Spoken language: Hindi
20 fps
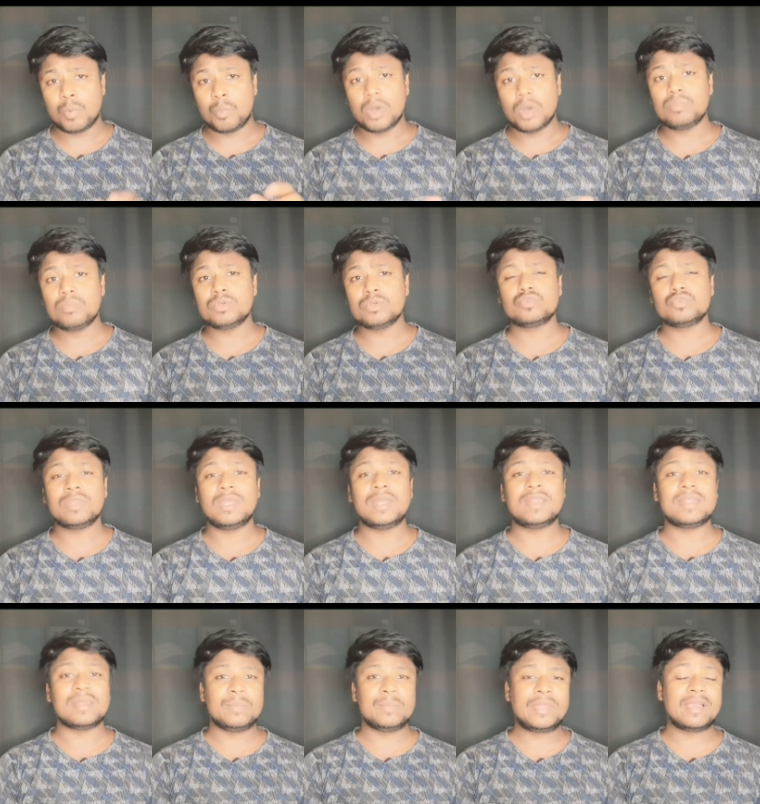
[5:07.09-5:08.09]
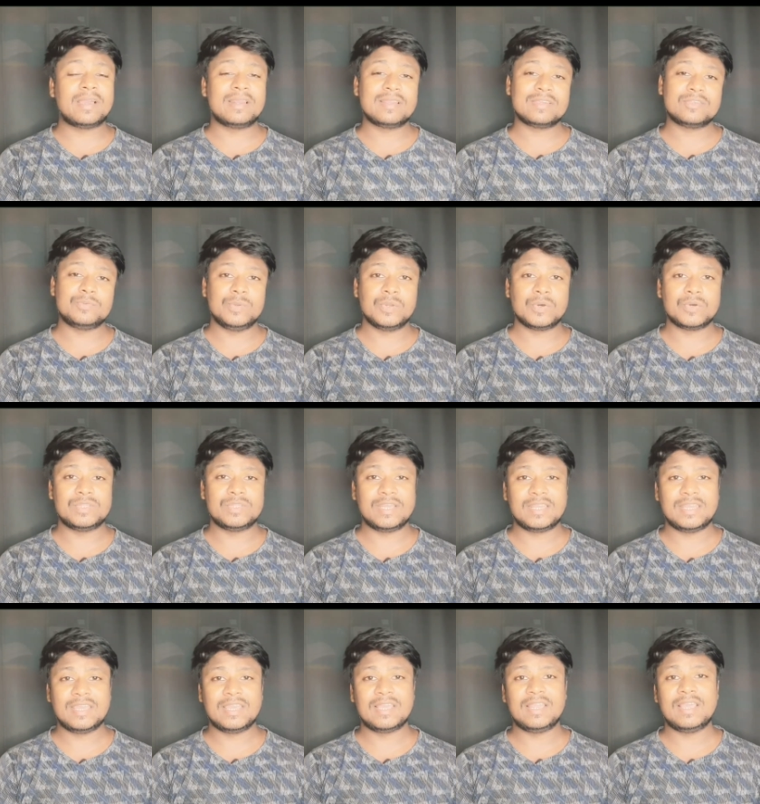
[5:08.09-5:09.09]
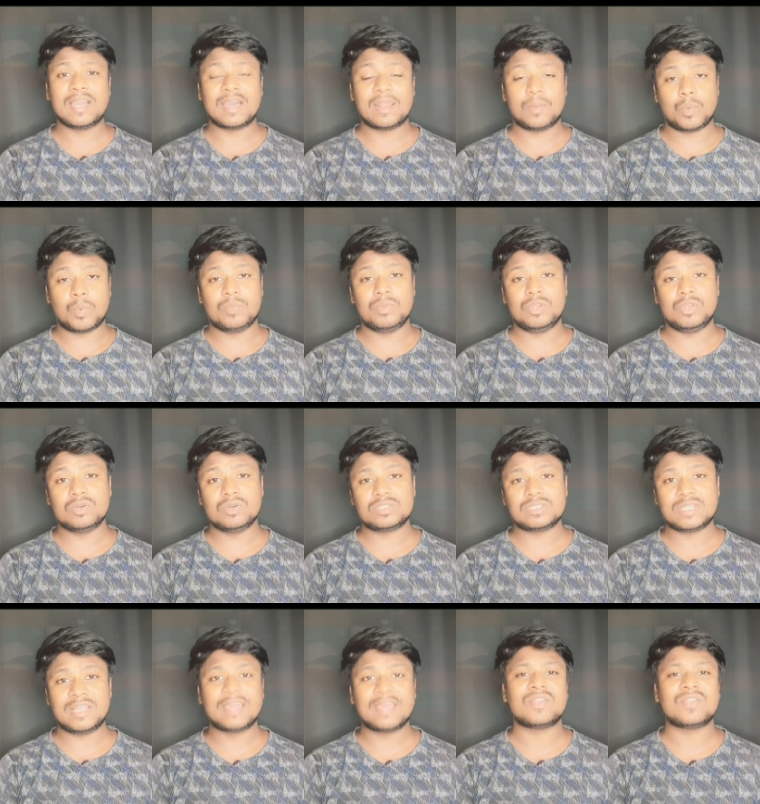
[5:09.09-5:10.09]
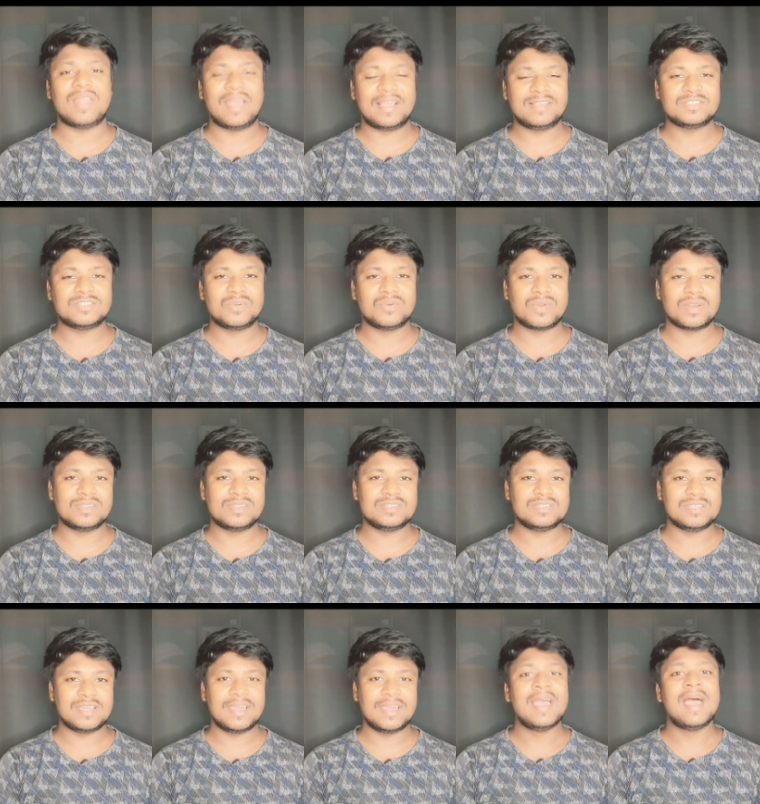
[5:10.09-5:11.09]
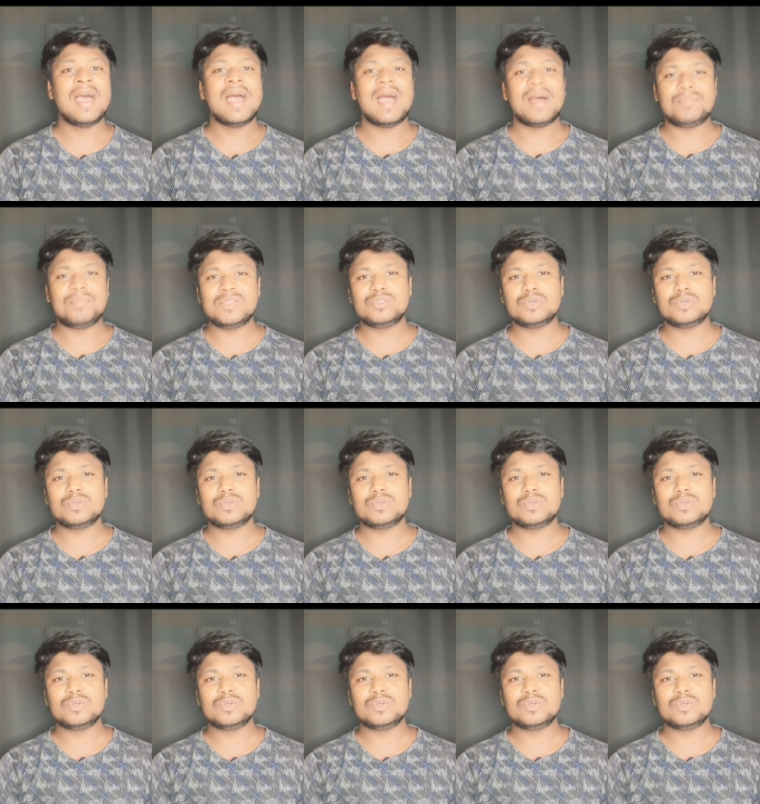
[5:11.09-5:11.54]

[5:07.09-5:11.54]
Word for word: आपको बहुत बहुत शुक्रिया टाइम निकाल के इस वीडियो को देखने के लिए अगर आपको वीडियो अच्छा लगे तो लाइक जरूर कर दीजिए